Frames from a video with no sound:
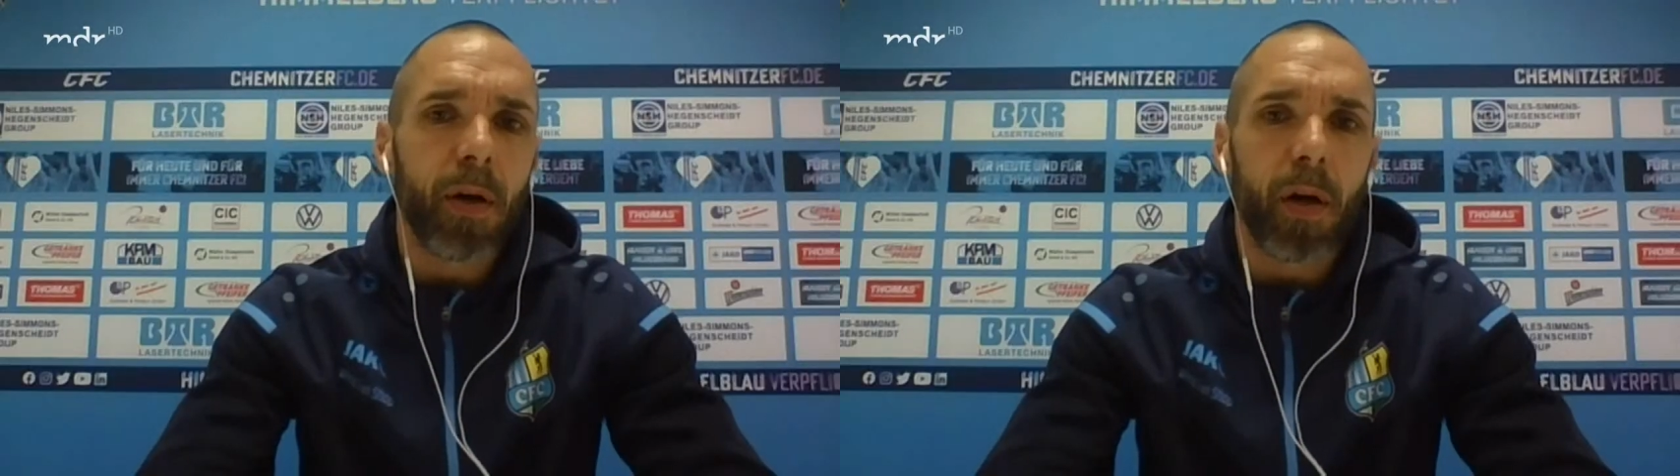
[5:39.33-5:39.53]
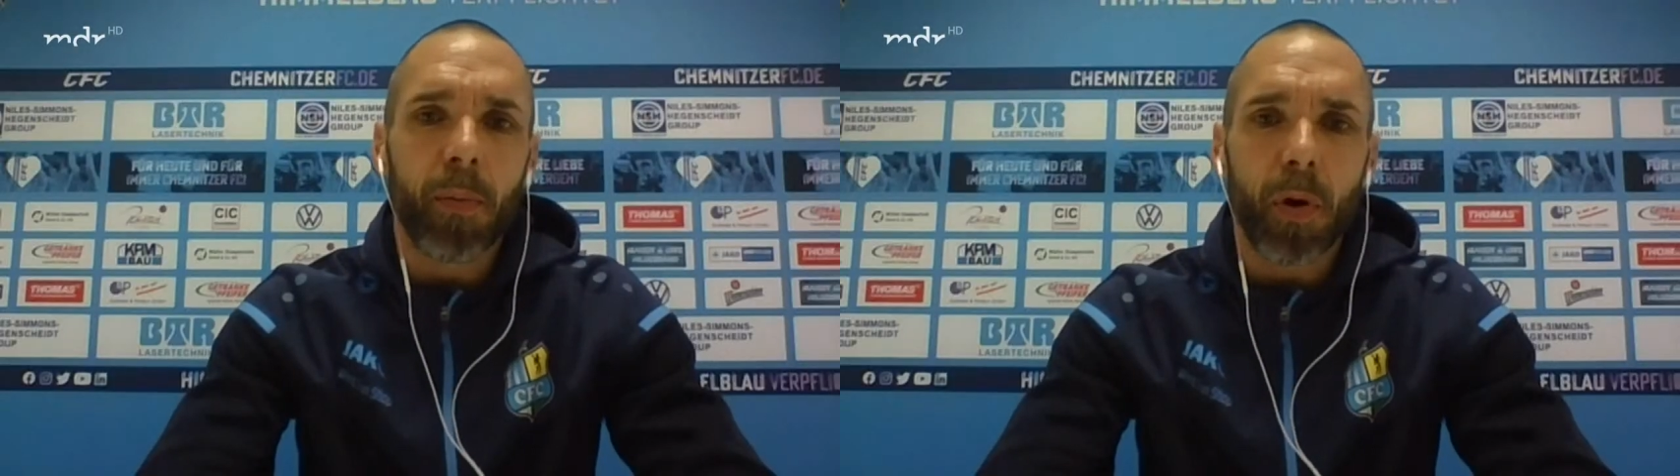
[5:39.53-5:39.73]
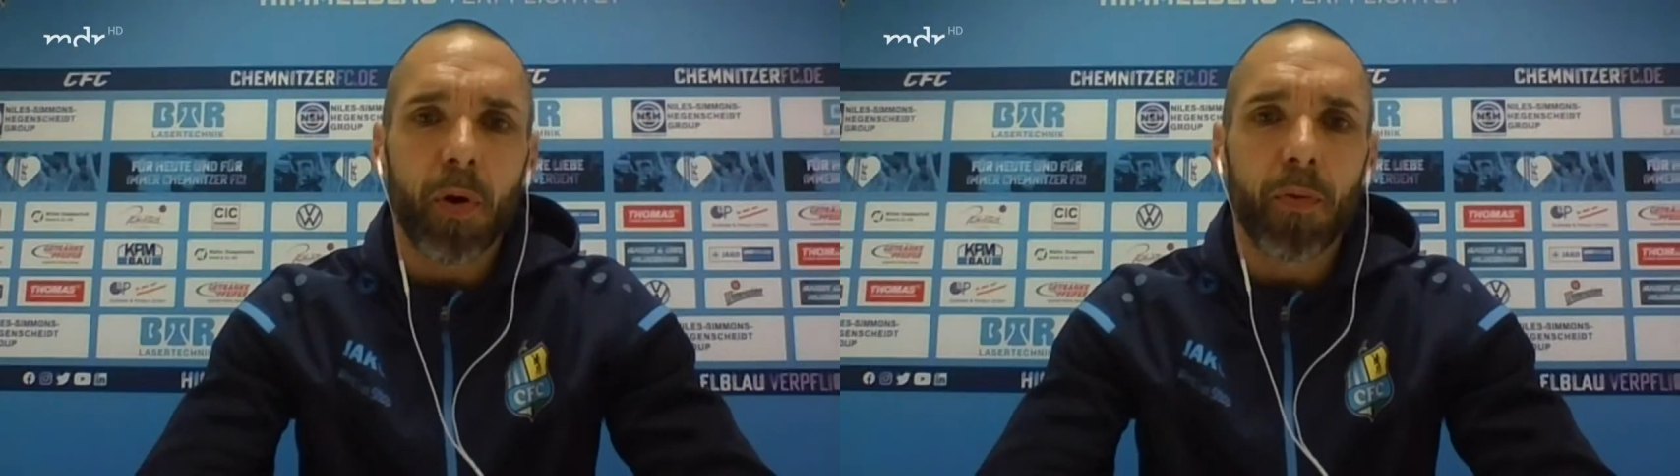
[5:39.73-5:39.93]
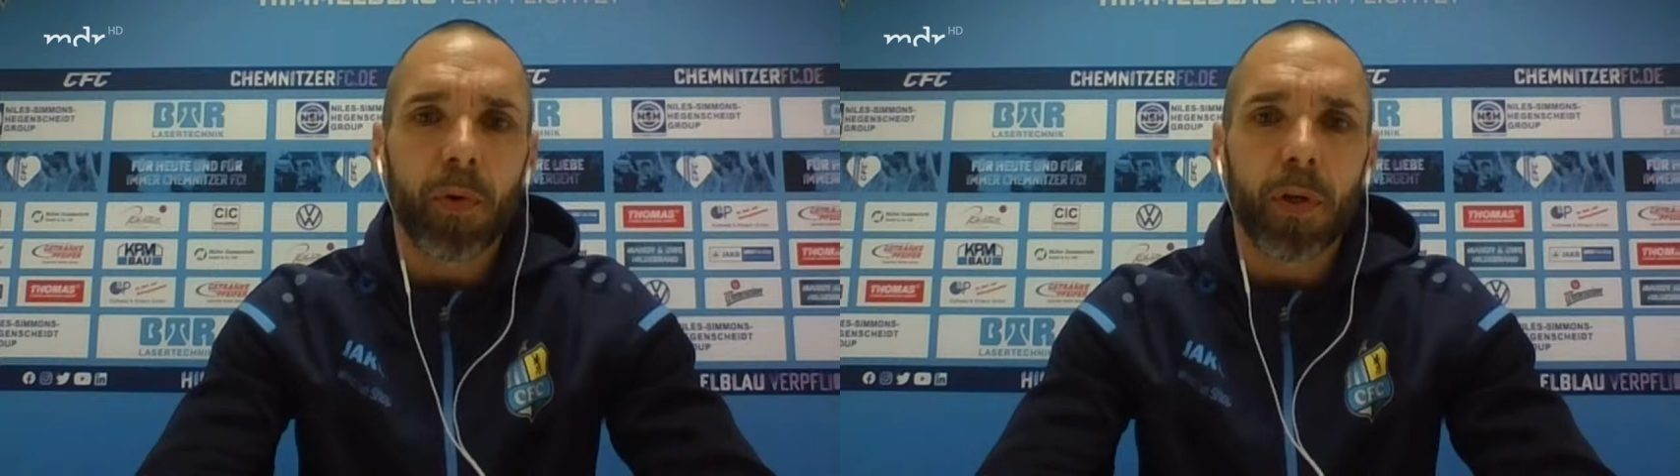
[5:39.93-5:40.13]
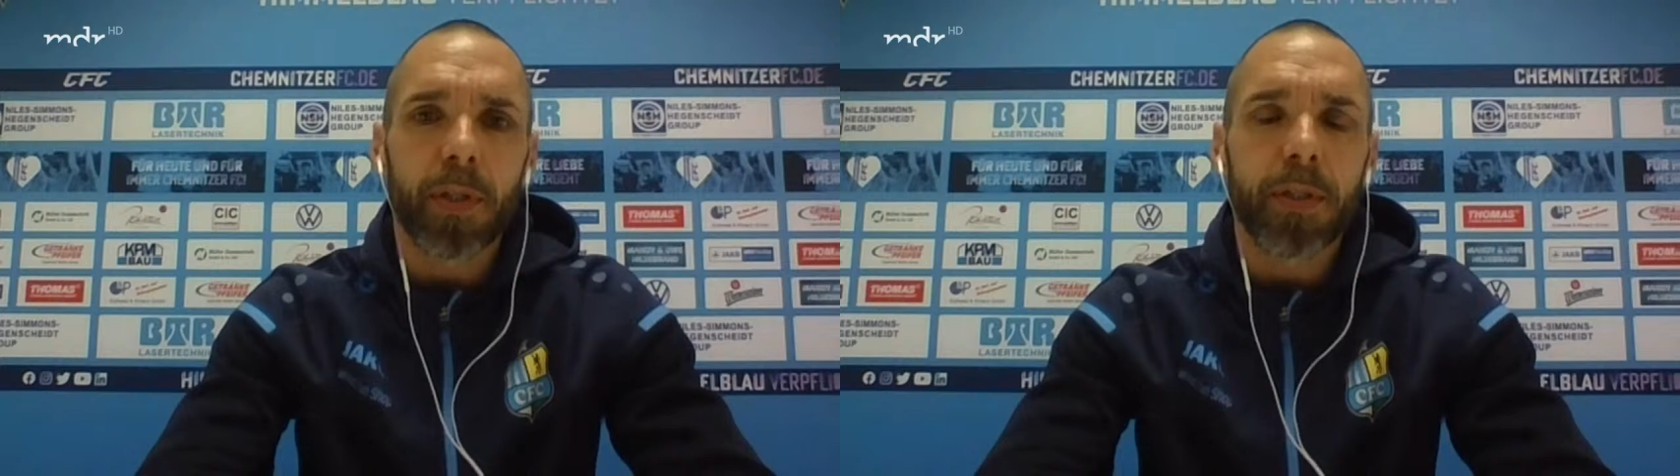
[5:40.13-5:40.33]
Gegner, auch
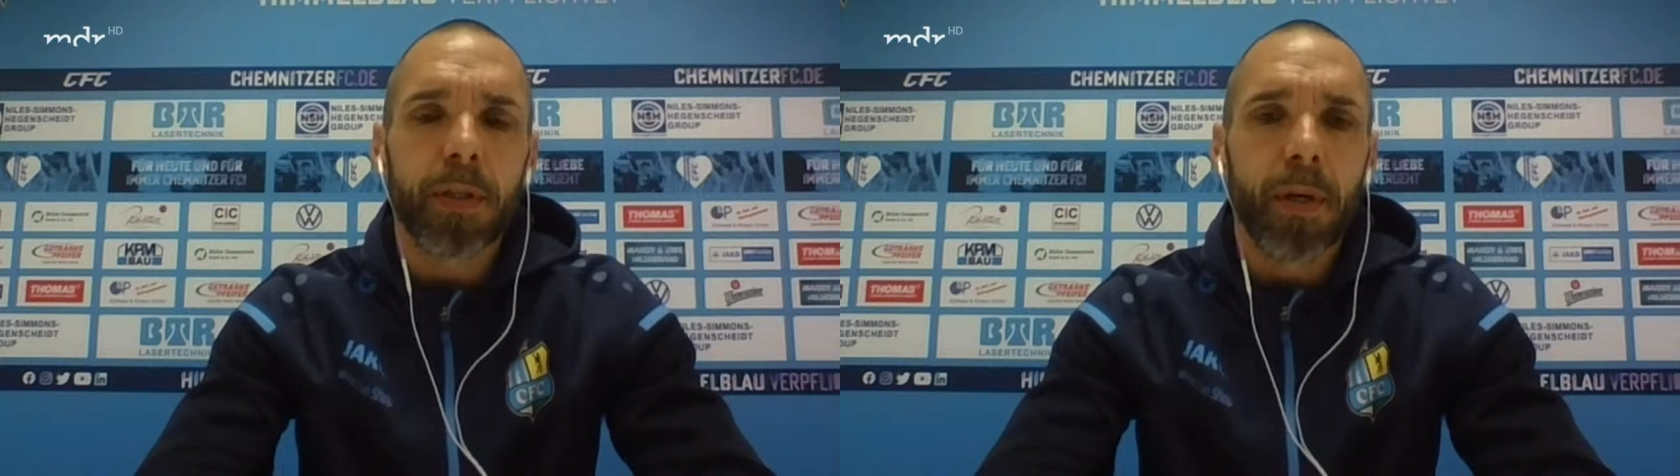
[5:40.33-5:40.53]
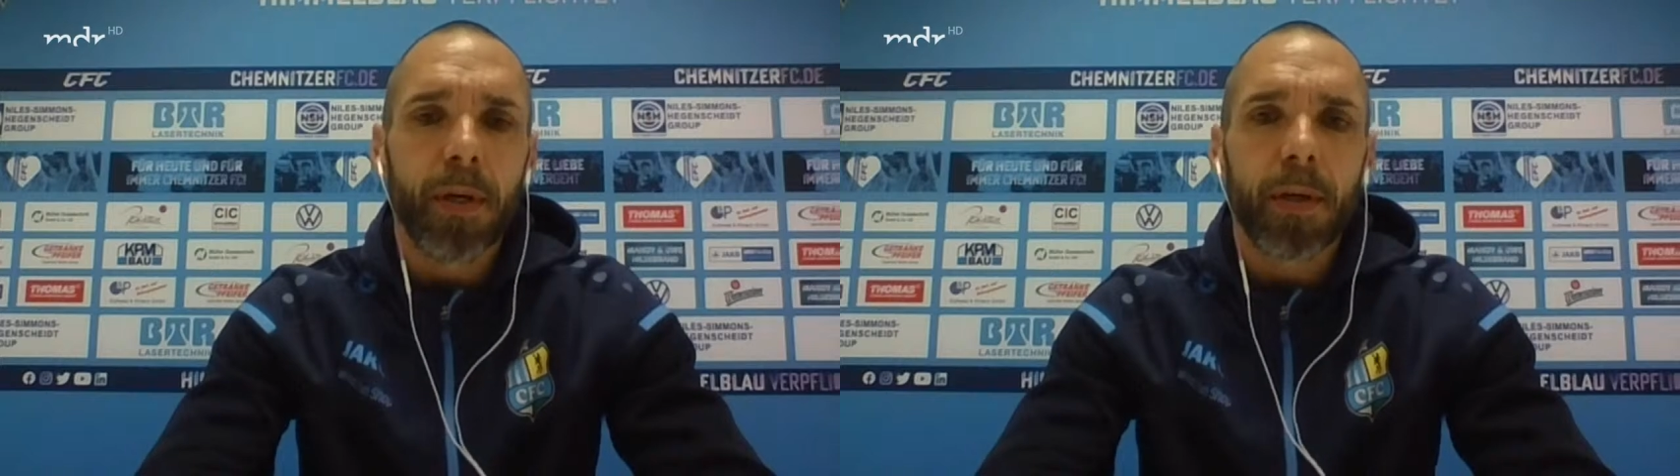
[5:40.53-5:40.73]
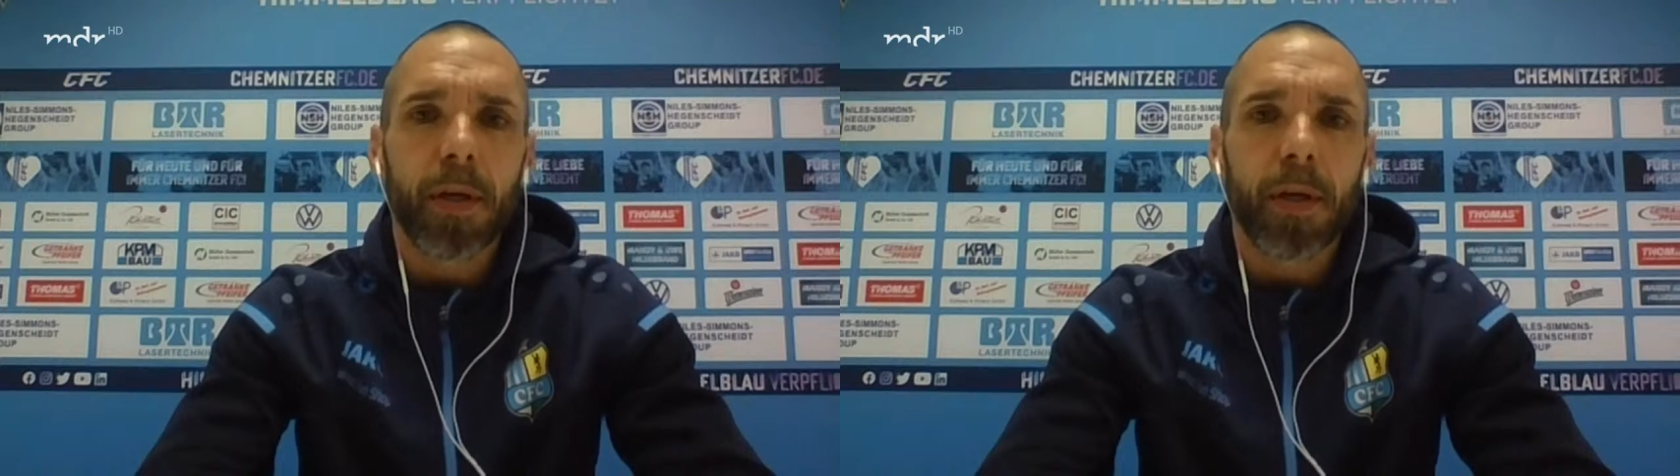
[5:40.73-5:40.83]
wirklich